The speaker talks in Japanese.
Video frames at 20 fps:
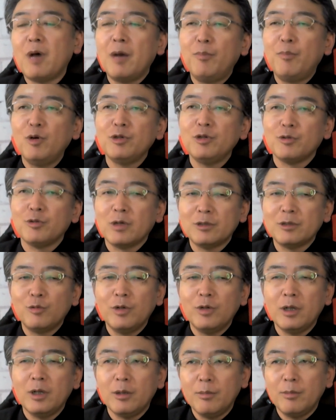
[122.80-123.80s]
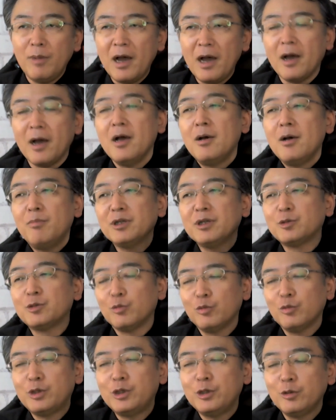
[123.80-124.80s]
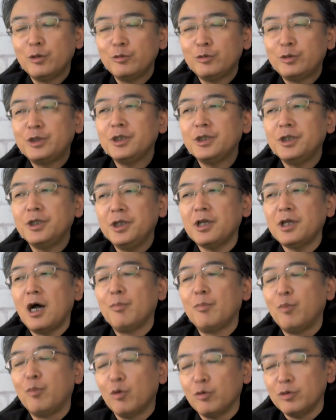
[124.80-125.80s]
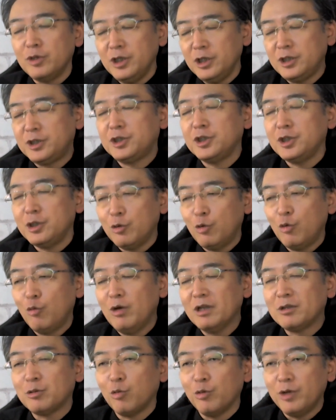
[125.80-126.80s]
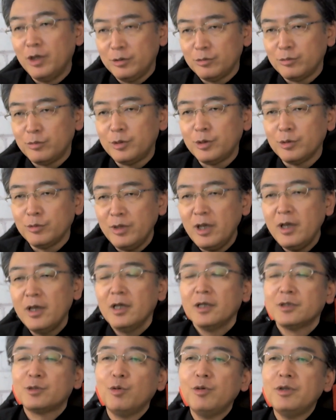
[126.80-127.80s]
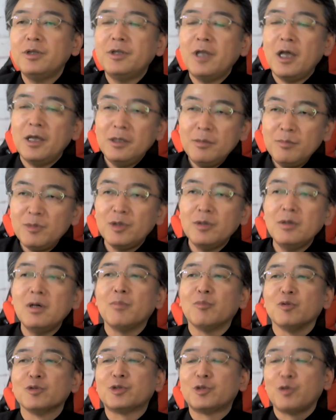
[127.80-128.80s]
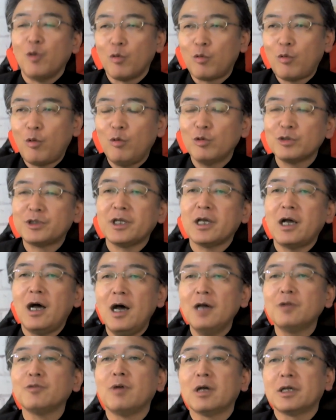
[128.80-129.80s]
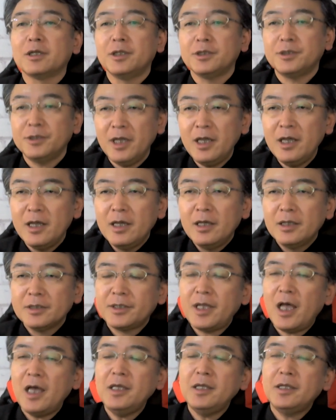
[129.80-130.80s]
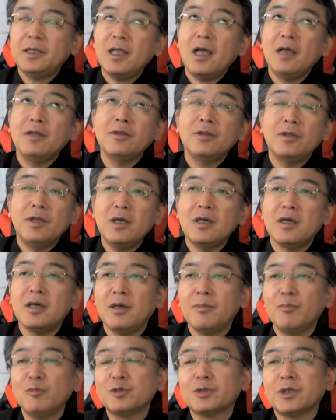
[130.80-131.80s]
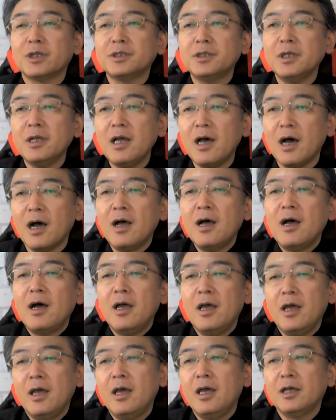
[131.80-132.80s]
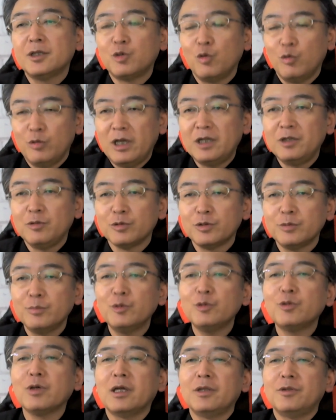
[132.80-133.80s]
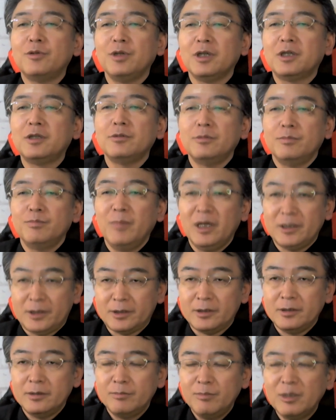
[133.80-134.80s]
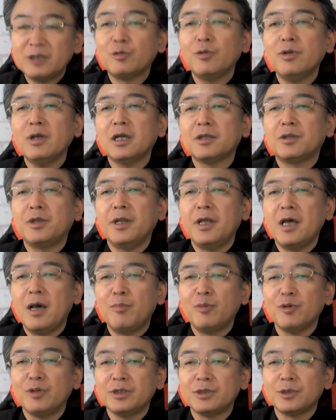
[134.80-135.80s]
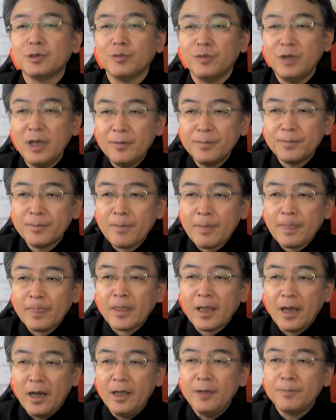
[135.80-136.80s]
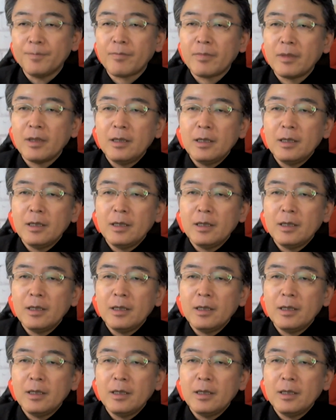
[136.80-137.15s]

でもアポイントが取れれば、まあその日のうちにアポ1、2本は取れるっていうね、そういった意味ではもう即効性があるわけですね。最短でもしかしたら、えー、商談に臨むことができます。まあそれがテレアポですよね。はい。